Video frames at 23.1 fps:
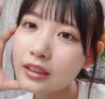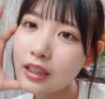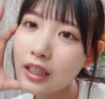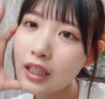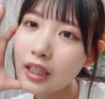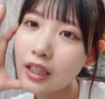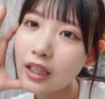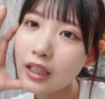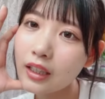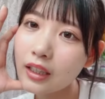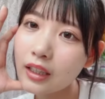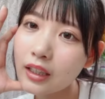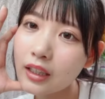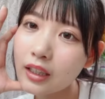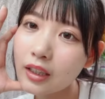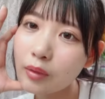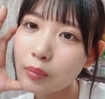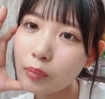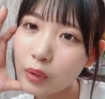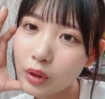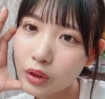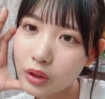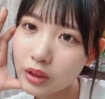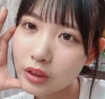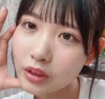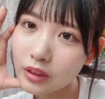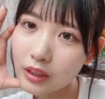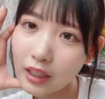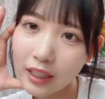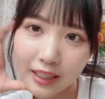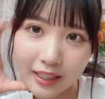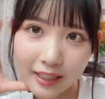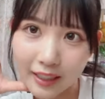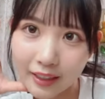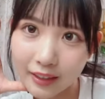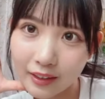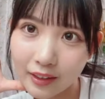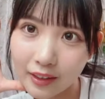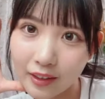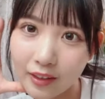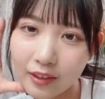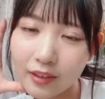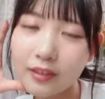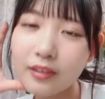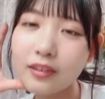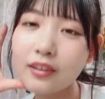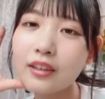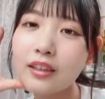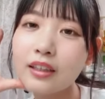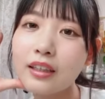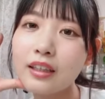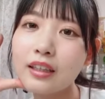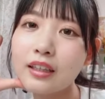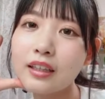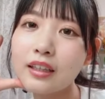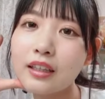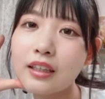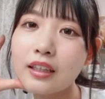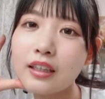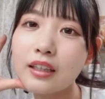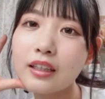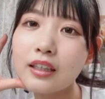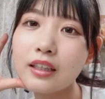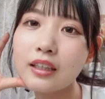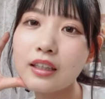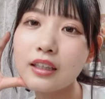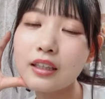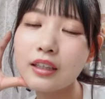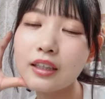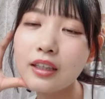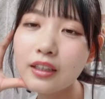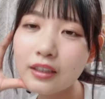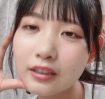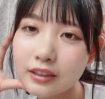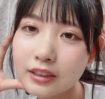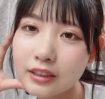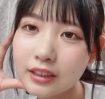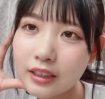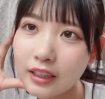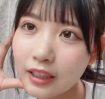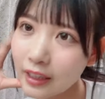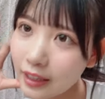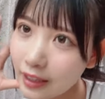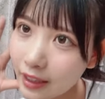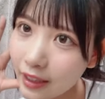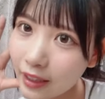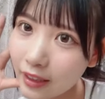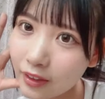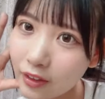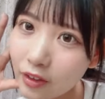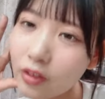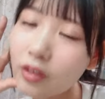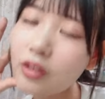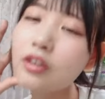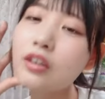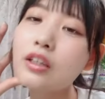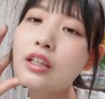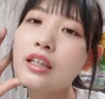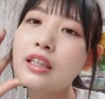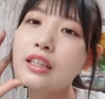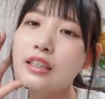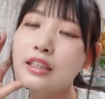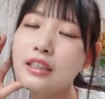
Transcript: 3位モスありがとうにひろしありがとう